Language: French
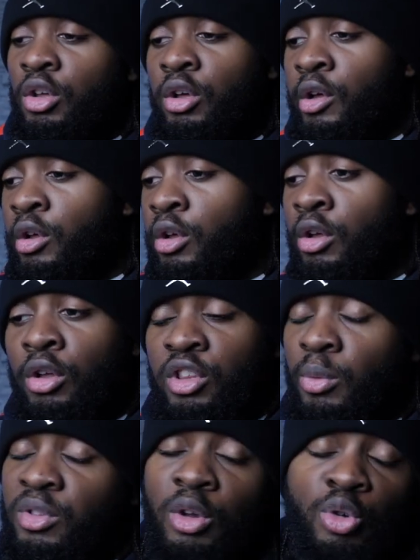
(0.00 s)
Euh,
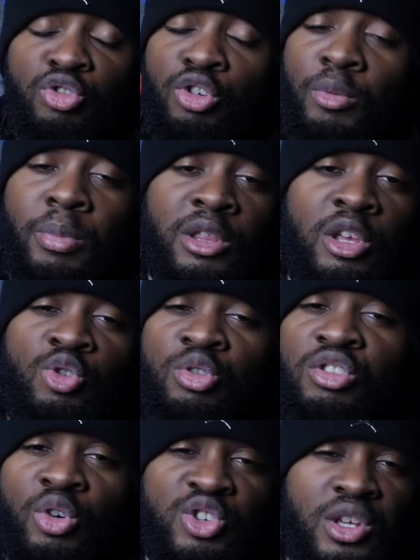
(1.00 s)
c'est pour ça que je sors pas d'études
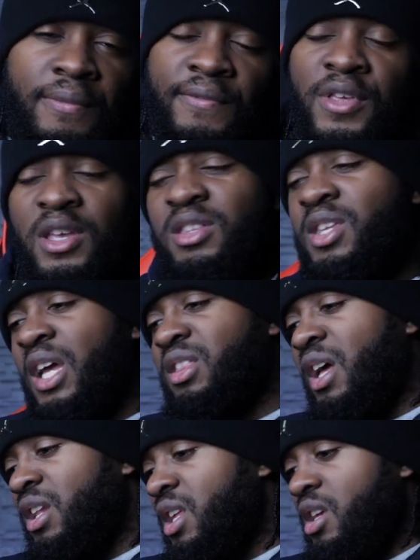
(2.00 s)
scientifiques,
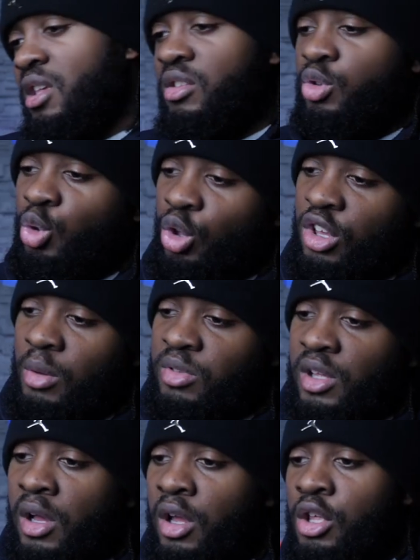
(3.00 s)
d'analyses, de trucs comme
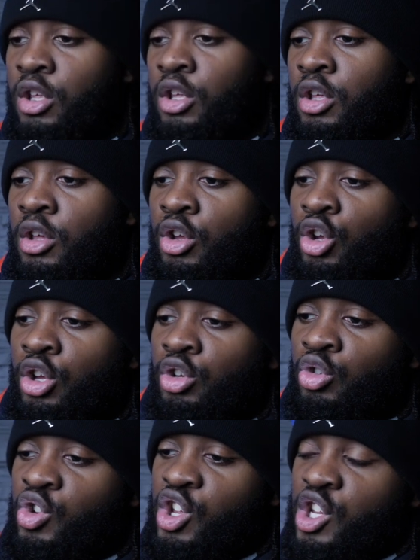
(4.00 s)
ça.
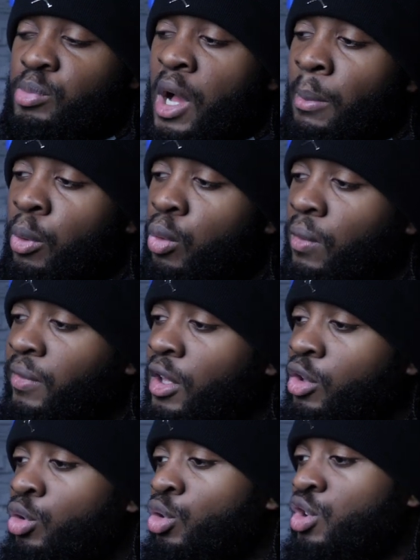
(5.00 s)
Je cherche pas à
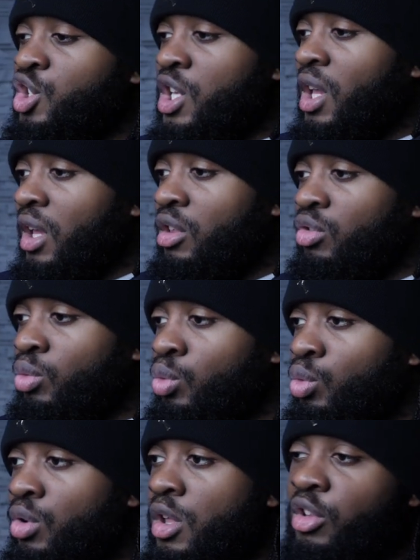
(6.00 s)
prouver que j'ai
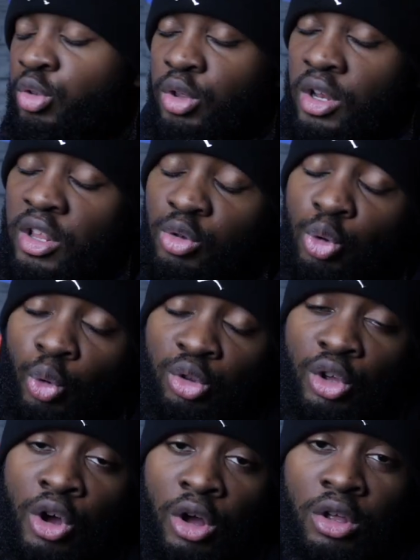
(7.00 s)
raison et, les autres ont
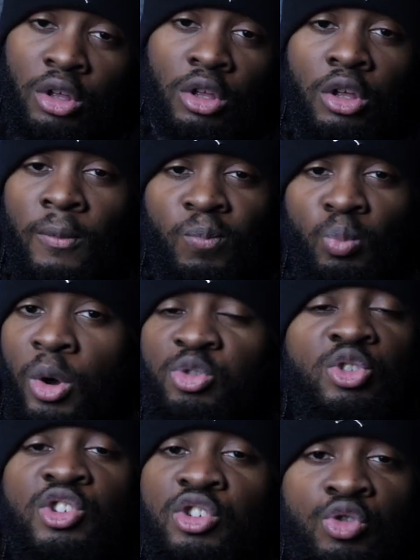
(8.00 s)
tort. Moi,
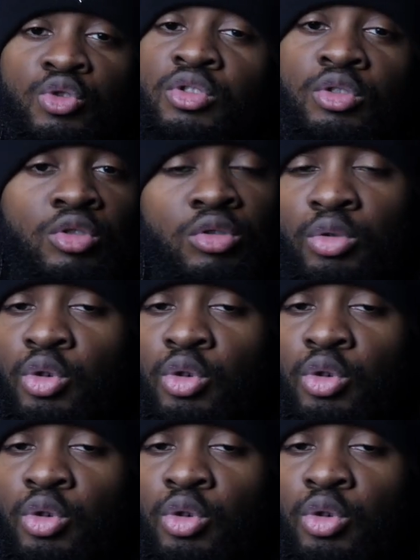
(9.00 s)
je dis juste ce